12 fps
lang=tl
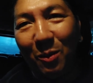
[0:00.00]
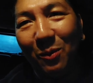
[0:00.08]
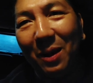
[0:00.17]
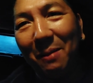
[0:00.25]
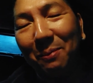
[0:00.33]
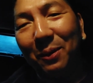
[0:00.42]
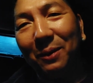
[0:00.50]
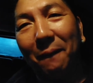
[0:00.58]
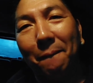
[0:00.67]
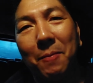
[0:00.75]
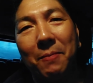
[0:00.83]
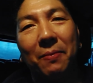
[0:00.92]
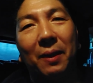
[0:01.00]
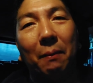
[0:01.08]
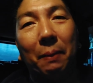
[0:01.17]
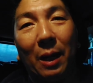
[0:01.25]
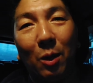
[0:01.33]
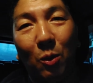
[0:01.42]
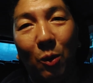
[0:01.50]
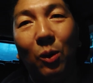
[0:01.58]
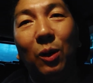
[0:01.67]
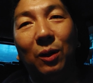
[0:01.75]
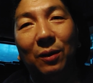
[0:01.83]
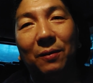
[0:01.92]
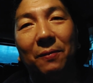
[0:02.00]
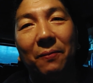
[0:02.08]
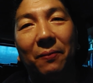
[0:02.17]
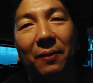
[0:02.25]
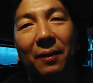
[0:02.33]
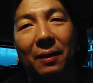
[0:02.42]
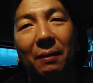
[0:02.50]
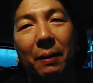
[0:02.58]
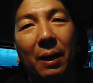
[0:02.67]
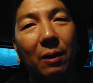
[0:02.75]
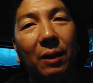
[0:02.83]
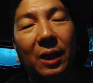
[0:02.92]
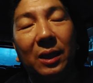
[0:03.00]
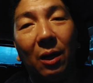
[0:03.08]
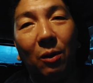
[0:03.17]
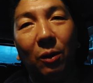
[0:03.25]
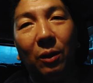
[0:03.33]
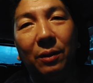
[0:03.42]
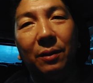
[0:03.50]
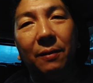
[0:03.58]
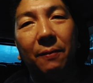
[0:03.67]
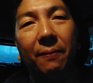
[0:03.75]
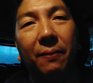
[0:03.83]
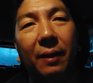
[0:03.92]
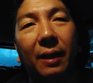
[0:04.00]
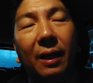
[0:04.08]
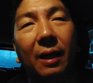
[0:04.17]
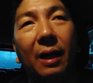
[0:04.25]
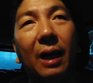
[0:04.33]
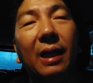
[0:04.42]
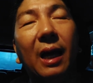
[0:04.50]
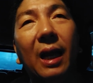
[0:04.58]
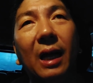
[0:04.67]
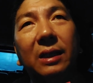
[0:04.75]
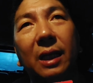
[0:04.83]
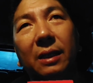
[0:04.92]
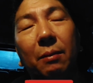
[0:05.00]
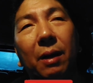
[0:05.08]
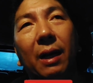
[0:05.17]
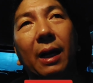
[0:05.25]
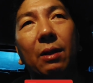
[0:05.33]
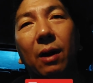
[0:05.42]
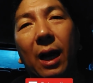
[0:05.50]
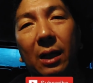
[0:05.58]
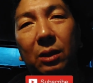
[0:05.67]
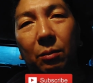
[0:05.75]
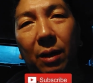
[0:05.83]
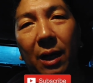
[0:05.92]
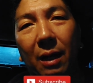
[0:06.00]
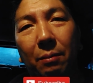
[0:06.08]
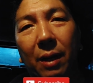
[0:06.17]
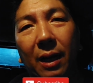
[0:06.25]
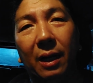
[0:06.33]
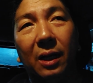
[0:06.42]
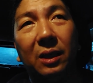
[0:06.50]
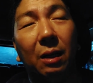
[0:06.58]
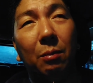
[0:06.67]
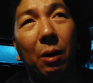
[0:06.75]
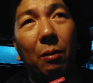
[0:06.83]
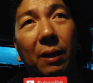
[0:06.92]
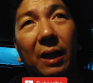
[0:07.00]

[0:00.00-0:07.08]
Joke lang po. Pero cool pero hindi sa cold. Kadalasan sa mga ganong kaso mga kablaga, sa halimbawa